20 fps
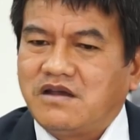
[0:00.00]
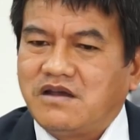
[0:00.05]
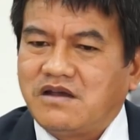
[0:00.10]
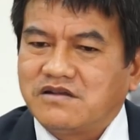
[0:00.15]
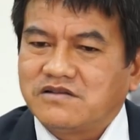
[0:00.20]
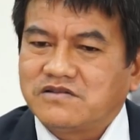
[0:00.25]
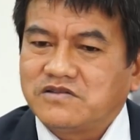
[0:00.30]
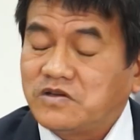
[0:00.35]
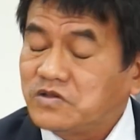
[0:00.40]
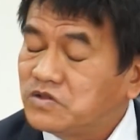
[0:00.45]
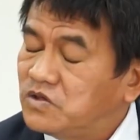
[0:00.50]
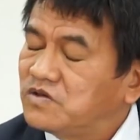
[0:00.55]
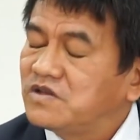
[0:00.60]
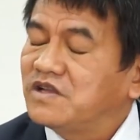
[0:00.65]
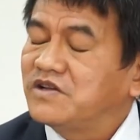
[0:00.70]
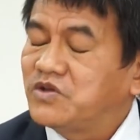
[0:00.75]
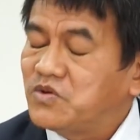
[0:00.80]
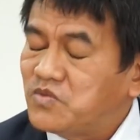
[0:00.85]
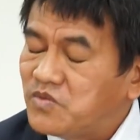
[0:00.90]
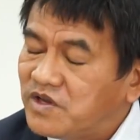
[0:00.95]
à, sản
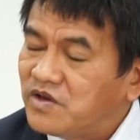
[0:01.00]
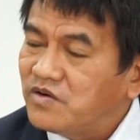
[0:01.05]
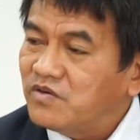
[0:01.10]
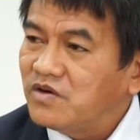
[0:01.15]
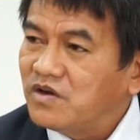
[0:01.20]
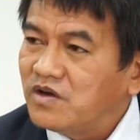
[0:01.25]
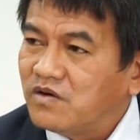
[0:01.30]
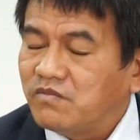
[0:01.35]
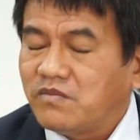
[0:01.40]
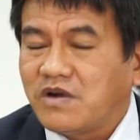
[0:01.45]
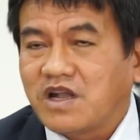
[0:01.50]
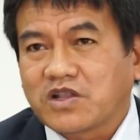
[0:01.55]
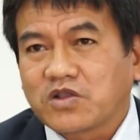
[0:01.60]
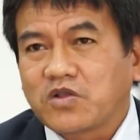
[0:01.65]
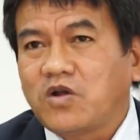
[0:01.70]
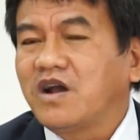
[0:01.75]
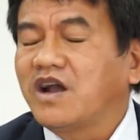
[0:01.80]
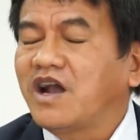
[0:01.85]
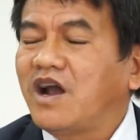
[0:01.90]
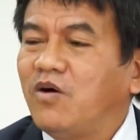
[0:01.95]
xuất là chủ yếu mà
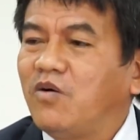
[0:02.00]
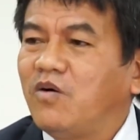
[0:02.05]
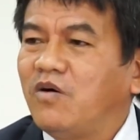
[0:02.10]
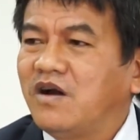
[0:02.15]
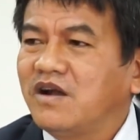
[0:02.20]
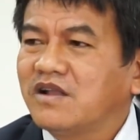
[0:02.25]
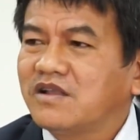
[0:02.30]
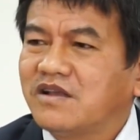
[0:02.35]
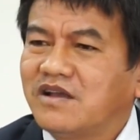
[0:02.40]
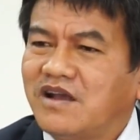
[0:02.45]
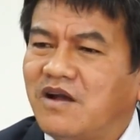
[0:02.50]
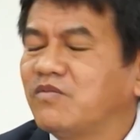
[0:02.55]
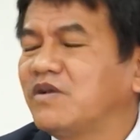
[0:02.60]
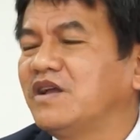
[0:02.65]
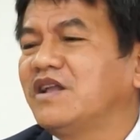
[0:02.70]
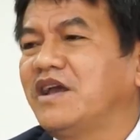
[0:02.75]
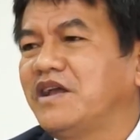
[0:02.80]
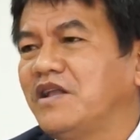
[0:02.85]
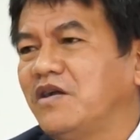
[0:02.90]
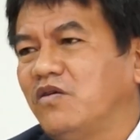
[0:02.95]
toàn cầu hóa thì
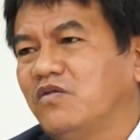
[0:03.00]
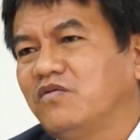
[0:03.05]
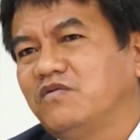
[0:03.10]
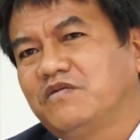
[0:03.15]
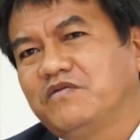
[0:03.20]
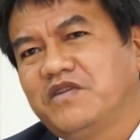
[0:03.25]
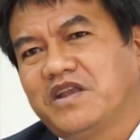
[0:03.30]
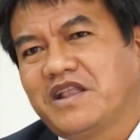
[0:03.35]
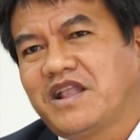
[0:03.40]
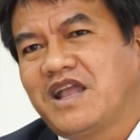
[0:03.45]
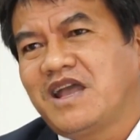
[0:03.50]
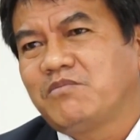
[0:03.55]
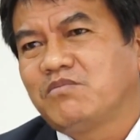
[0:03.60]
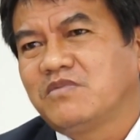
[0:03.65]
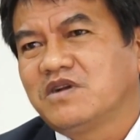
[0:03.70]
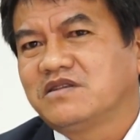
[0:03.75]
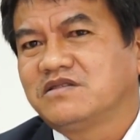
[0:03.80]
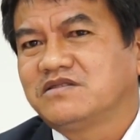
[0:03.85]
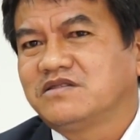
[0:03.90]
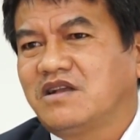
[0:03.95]
không thể thay đổi và Việt
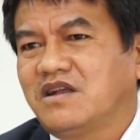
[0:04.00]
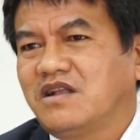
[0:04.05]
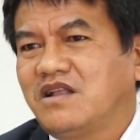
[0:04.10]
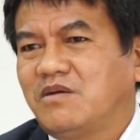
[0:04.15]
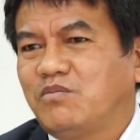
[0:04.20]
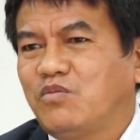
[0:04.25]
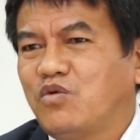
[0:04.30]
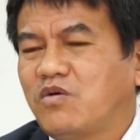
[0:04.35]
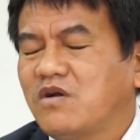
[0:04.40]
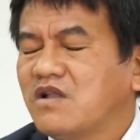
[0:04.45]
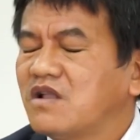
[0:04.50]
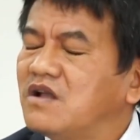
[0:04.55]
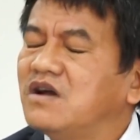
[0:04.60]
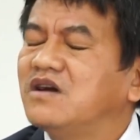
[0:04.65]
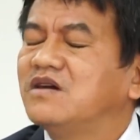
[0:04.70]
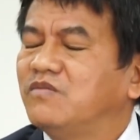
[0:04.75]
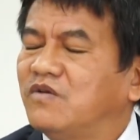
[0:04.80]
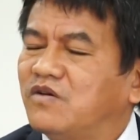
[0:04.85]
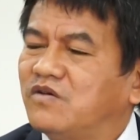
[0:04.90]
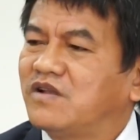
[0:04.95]
Nam mình sẽ là một cái
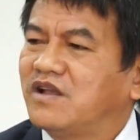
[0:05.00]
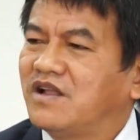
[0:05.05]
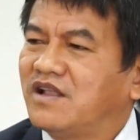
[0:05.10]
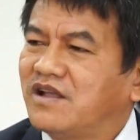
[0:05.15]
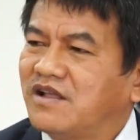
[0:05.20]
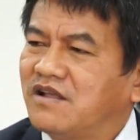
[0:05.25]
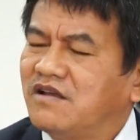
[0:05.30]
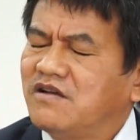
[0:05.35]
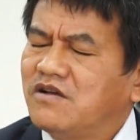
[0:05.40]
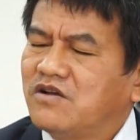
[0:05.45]
nơi mà có thể là